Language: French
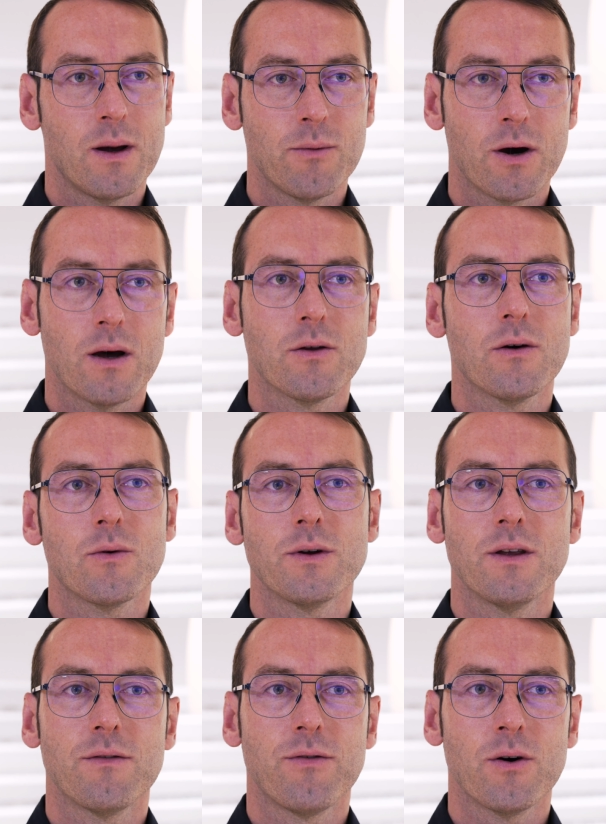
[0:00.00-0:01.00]
collaborateurs ont
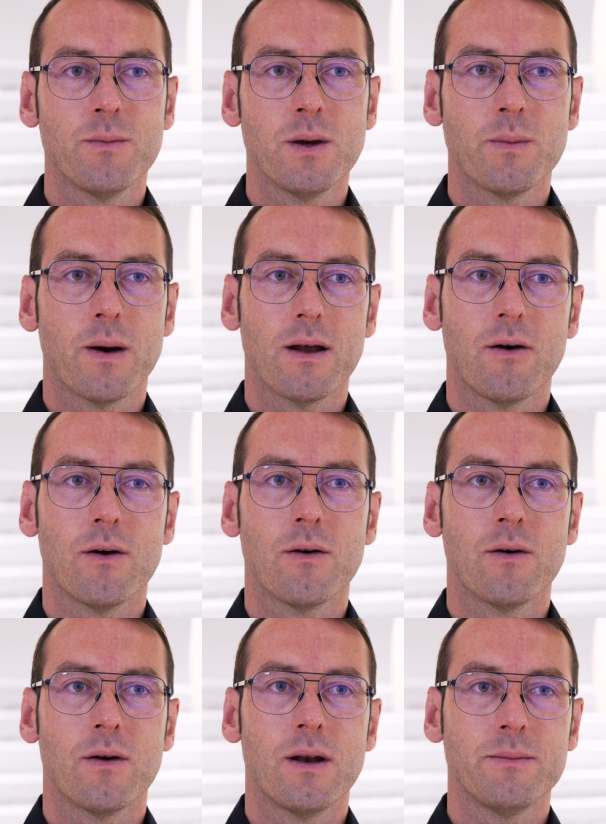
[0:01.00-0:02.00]
été formés par
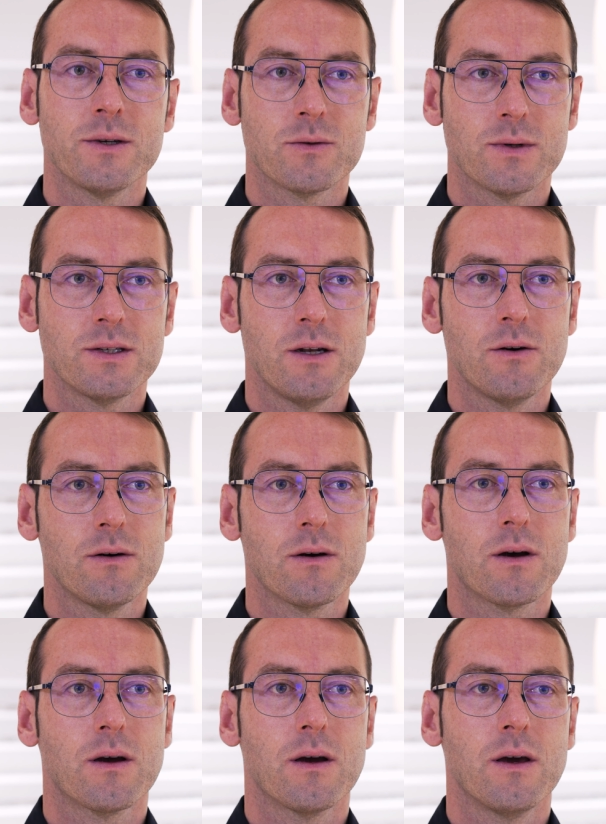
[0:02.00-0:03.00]
euh, la maison Essilor
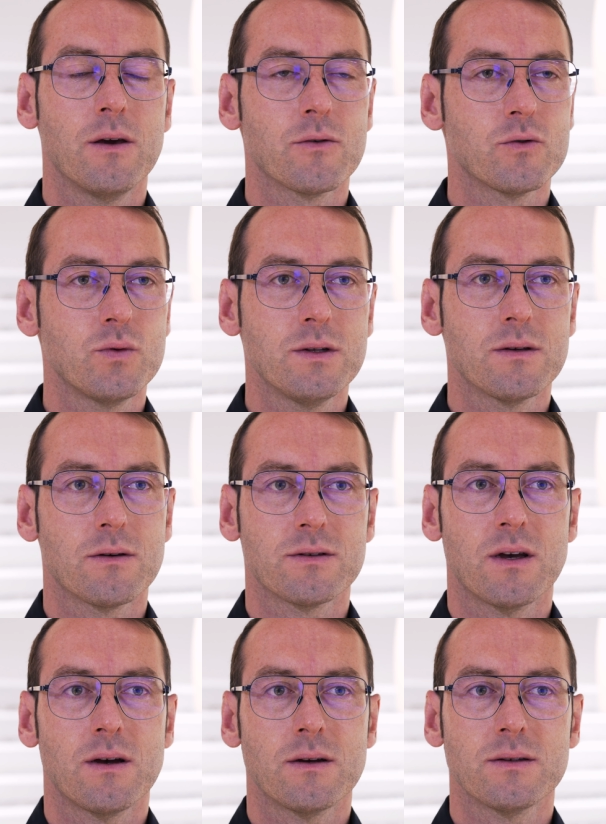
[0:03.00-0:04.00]
et ensuite
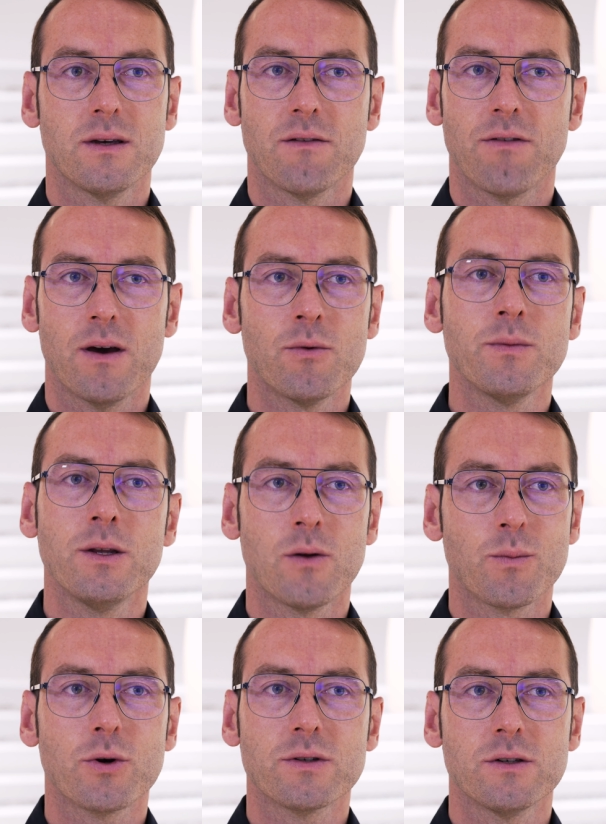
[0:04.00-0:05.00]
ça s'est vraiment mis dans
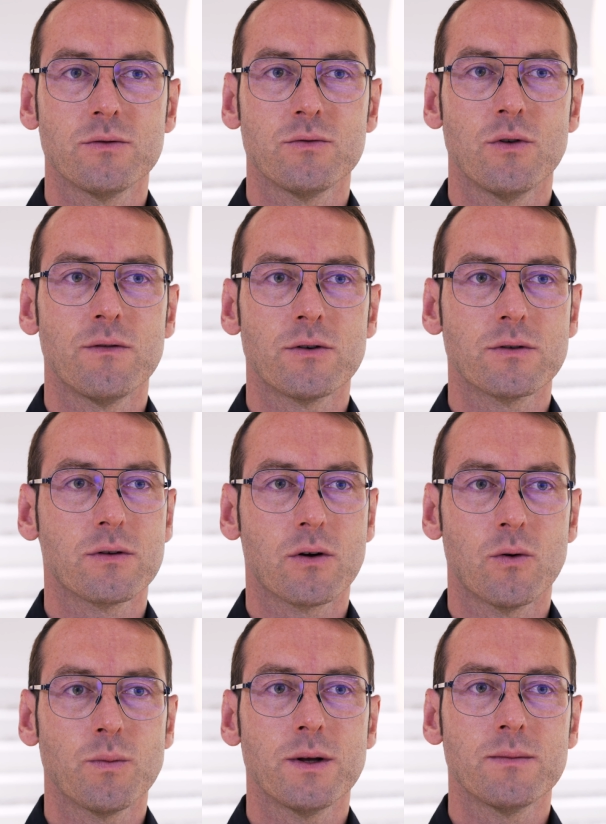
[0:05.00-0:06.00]
le processus de vente
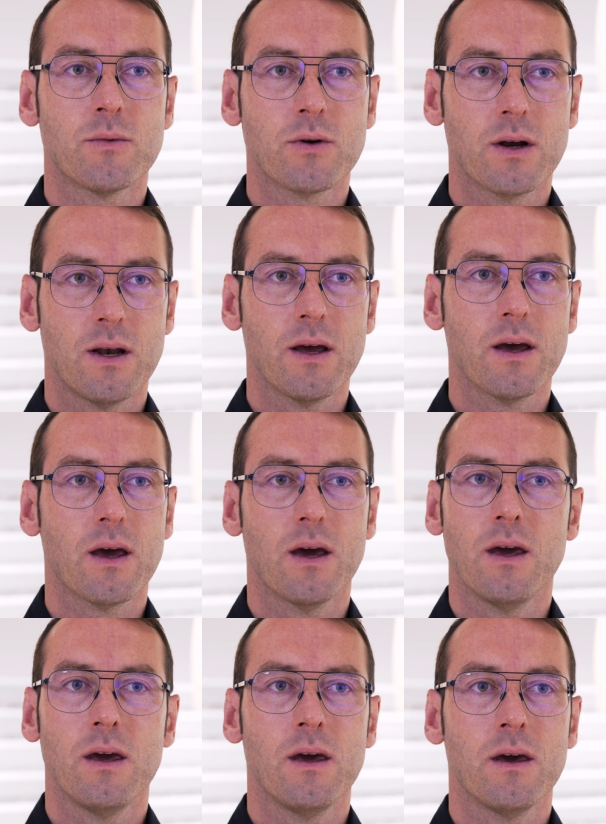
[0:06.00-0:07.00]
complètement clair
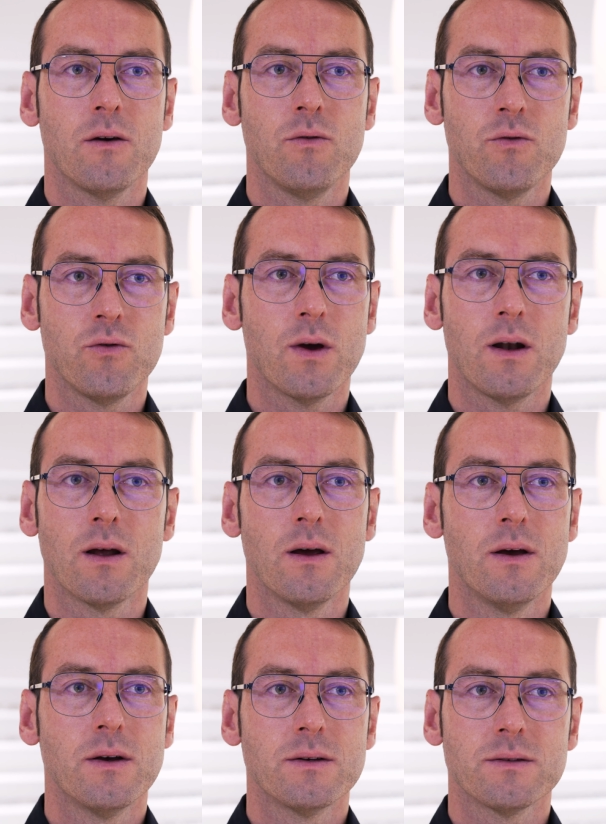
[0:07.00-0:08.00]
et usuel.
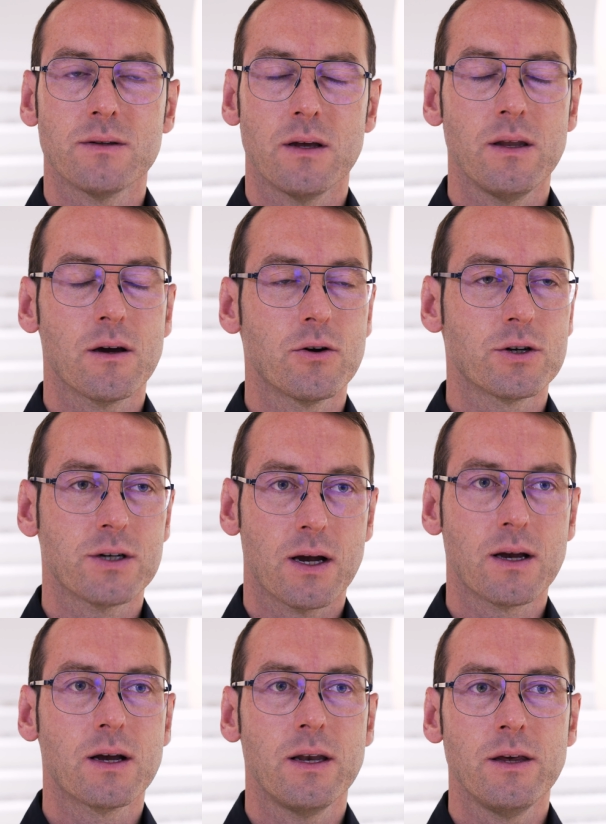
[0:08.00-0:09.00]
C'est-à-dire que
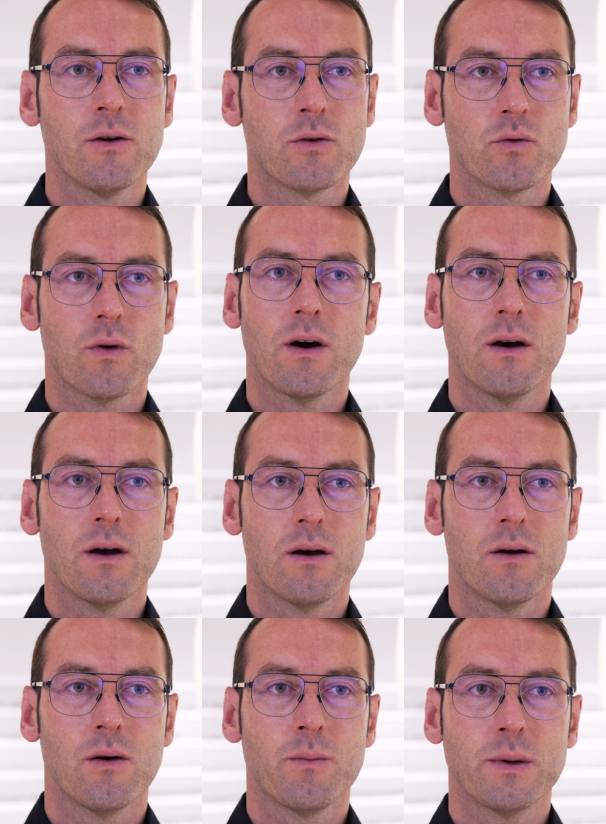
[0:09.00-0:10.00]
chaque client doit
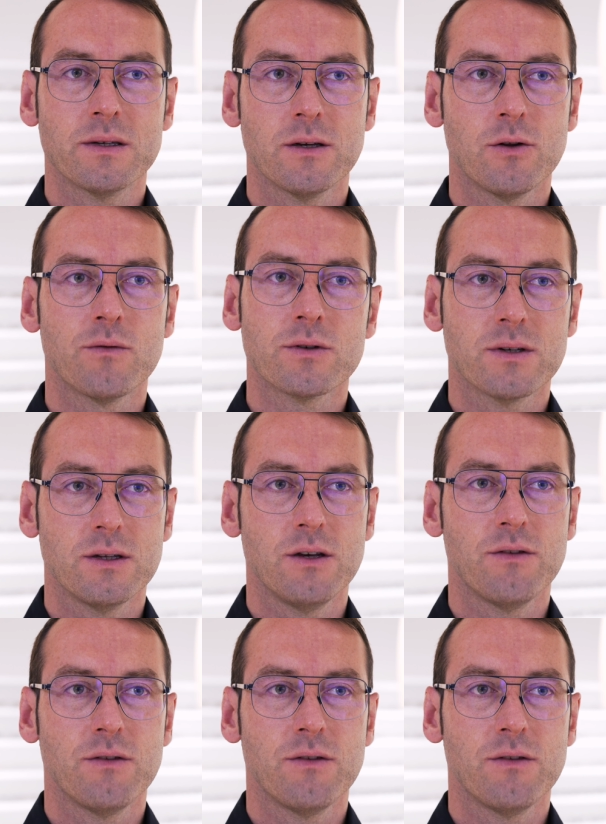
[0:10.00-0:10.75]
euh, passer devant ses